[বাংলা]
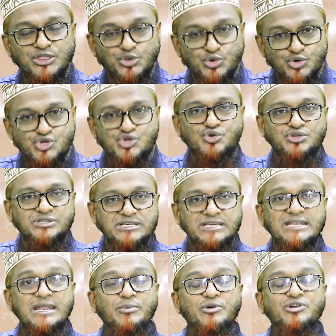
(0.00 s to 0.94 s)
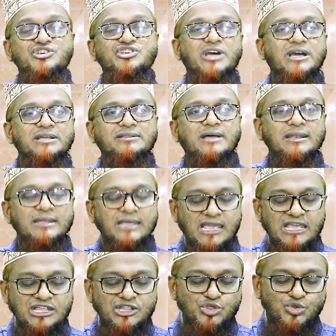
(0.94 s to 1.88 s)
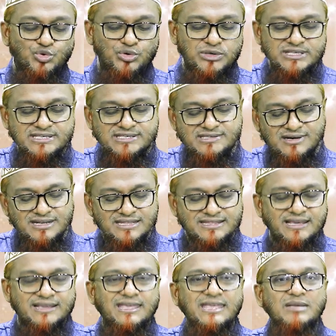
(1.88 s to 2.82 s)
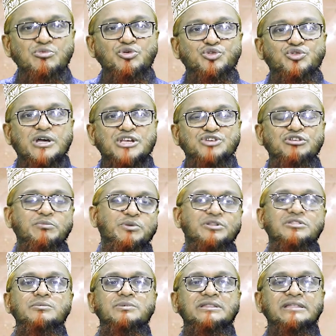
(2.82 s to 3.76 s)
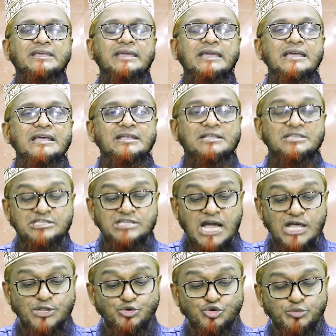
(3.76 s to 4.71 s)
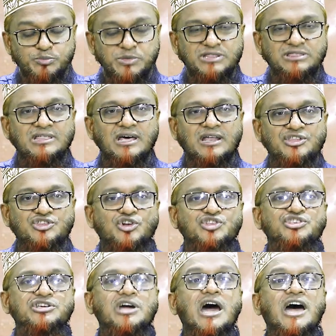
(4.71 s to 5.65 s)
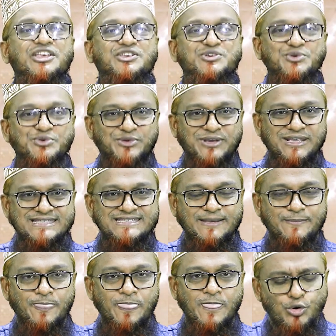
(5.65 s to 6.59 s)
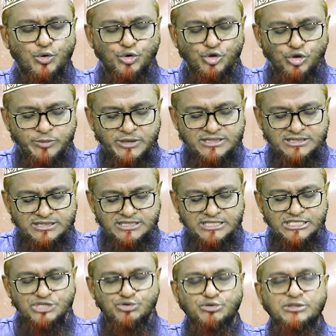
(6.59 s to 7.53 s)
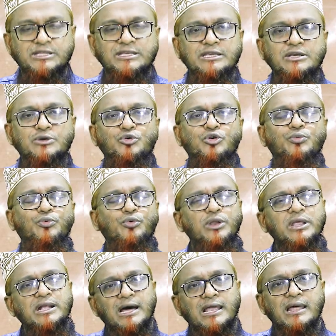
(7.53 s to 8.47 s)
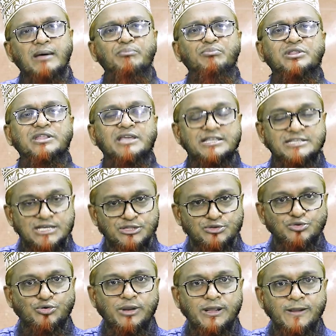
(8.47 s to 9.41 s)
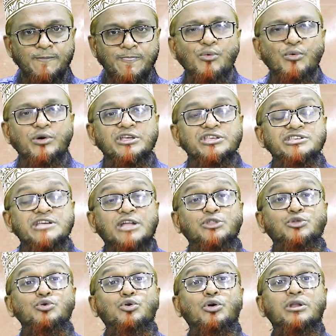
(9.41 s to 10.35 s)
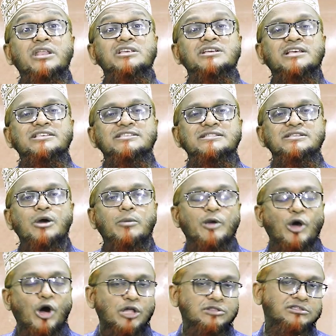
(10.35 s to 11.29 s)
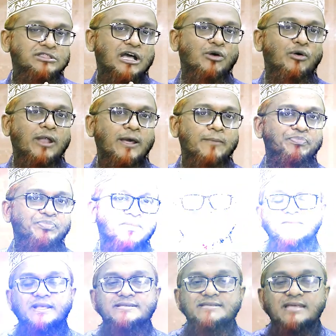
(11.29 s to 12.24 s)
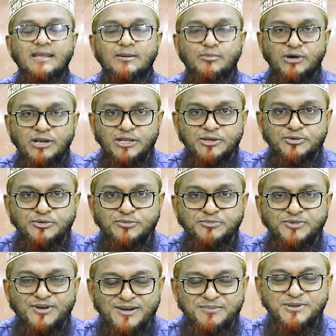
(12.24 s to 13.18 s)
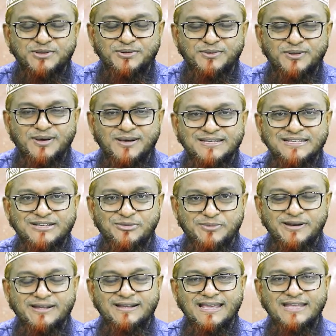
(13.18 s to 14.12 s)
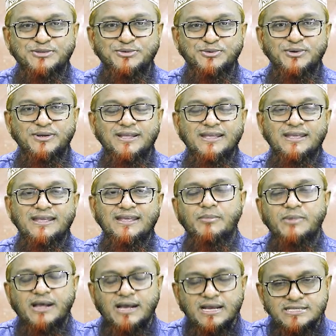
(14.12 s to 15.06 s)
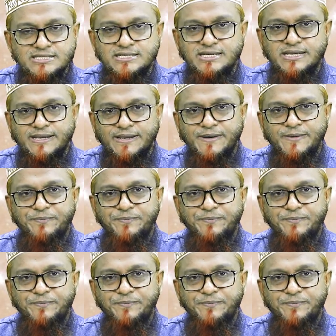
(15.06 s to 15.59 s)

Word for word: দুষ্ট জিন এবং শয়তান এই দুই শ্রেণী থেকেই মূলত আসলে পৃথিবীতে জাদু বিদ্যার চর্চা শুরু হয়েছে কোনো ব্যক্তি যদি কুফুরি কালাম দিয়ে জাদু করে ওই জাদুকরের শাস্তি হবে হত্যা করা সালামু আলাইকুম রহমতুল্লাহ ওবরাকাত আমরা আজকে